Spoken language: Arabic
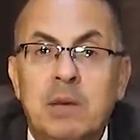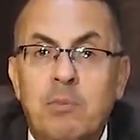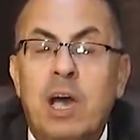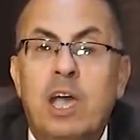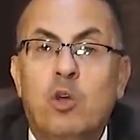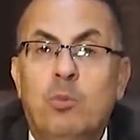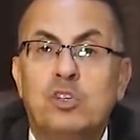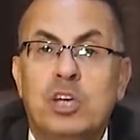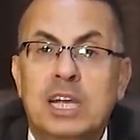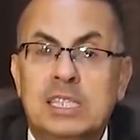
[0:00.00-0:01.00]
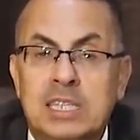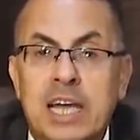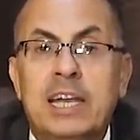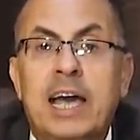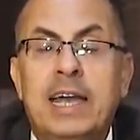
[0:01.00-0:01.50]
ما هيروح مش هيلاقي الست
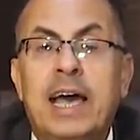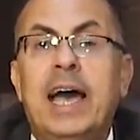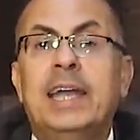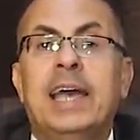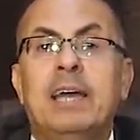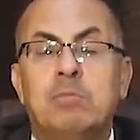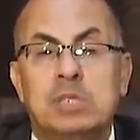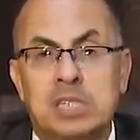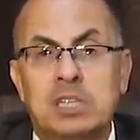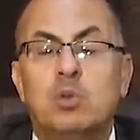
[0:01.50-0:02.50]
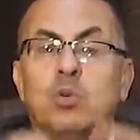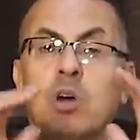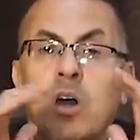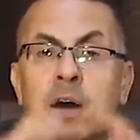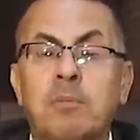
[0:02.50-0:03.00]
قال لها لا انا هلبس ست
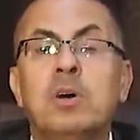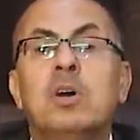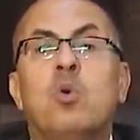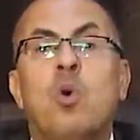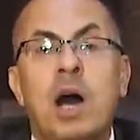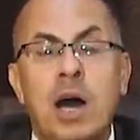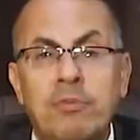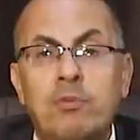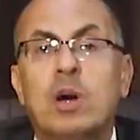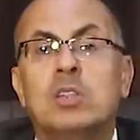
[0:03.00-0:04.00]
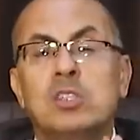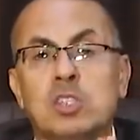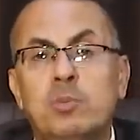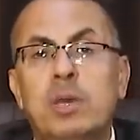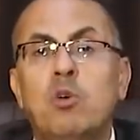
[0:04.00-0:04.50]
ونقاب واقف
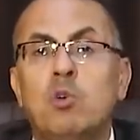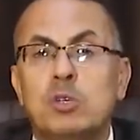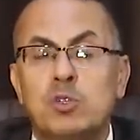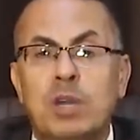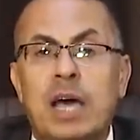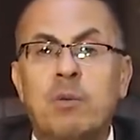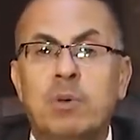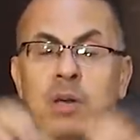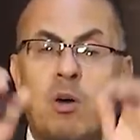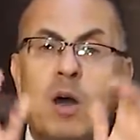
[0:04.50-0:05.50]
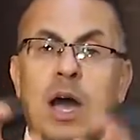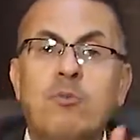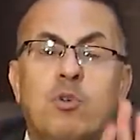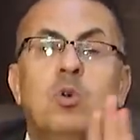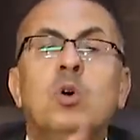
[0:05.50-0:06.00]
وهتصل بيه اول ما اشوف العربيه
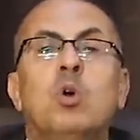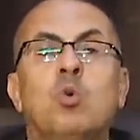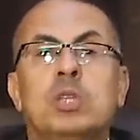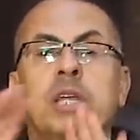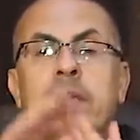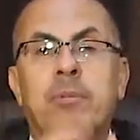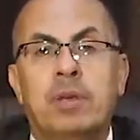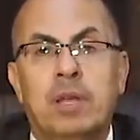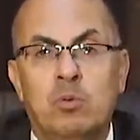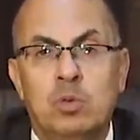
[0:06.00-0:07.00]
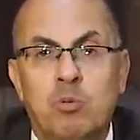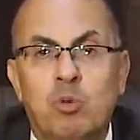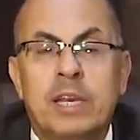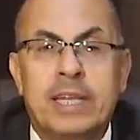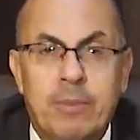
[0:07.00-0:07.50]
واوقفه وتركب
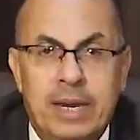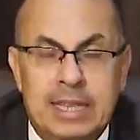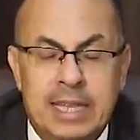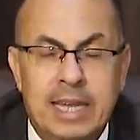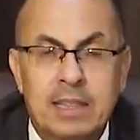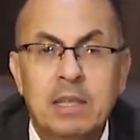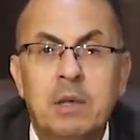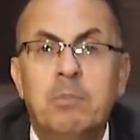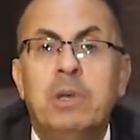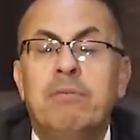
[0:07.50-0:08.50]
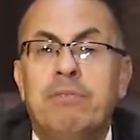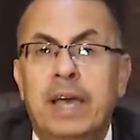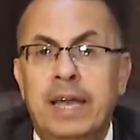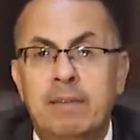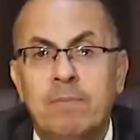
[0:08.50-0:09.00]
ونركب احنا الثلاثه. بالفعل